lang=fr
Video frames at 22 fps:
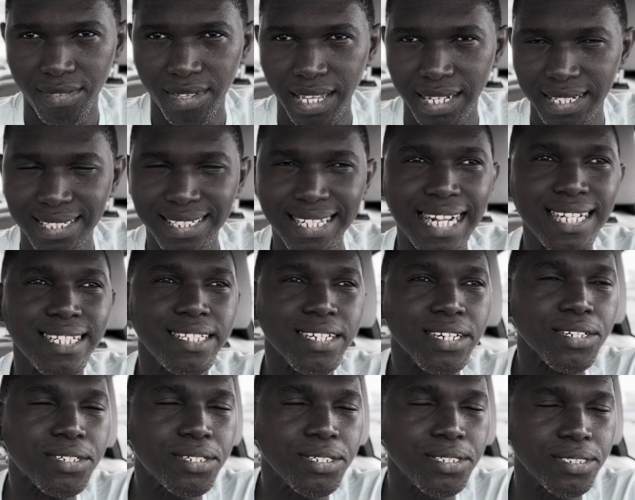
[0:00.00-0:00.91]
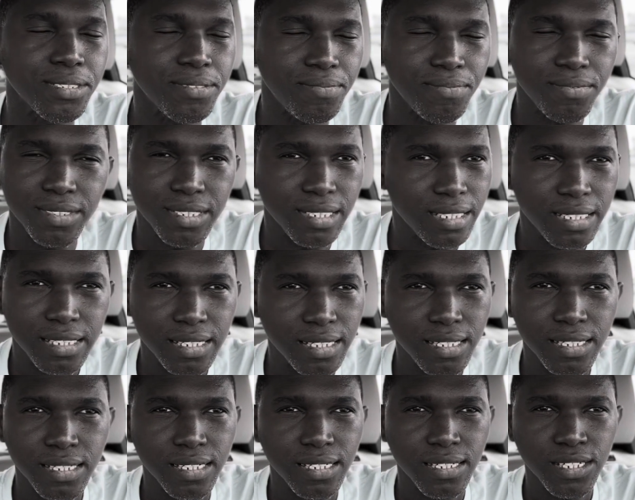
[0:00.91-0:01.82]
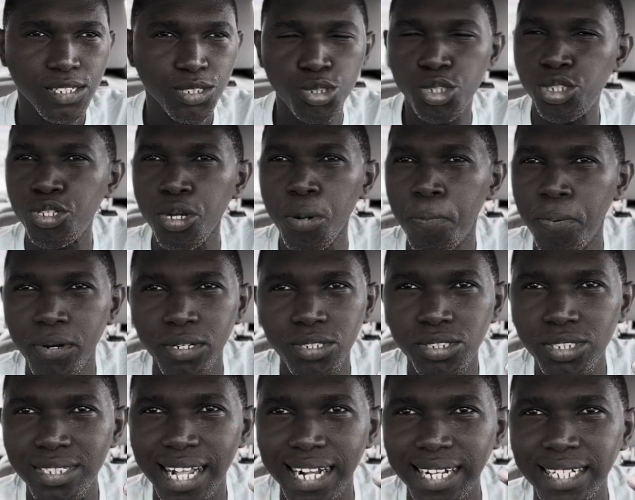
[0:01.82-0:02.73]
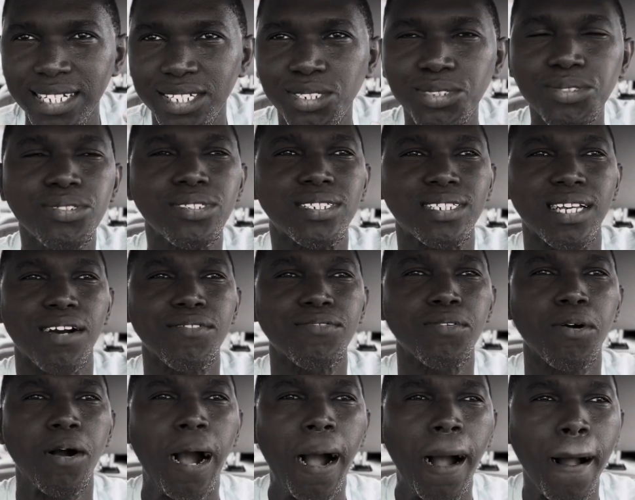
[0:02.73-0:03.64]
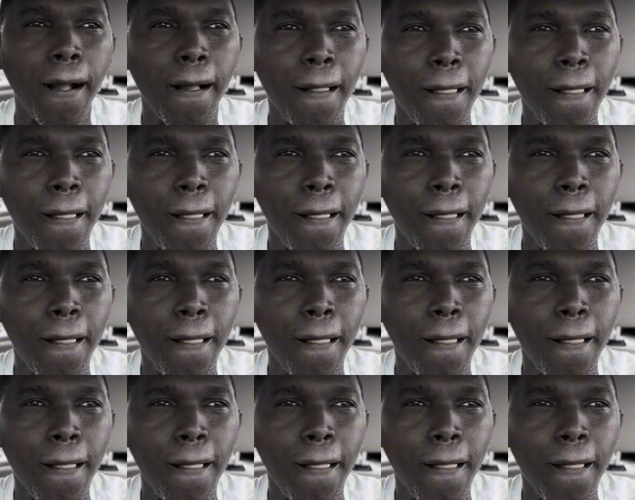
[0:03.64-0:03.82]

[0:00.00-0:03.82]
c'est-à-dire que tu te poses juste la question de savoir